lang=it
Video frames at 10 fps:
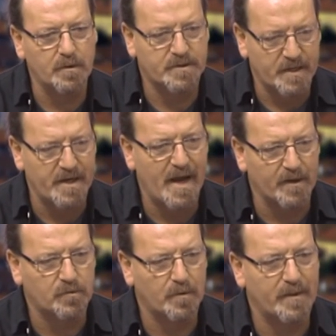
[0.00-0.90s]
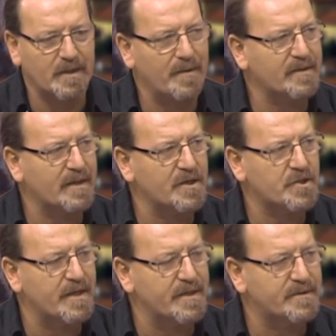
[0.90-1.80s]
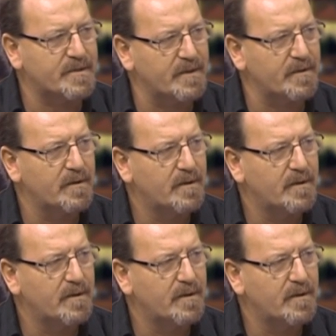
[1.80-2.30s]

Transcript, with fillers: insegnato matematica e scienze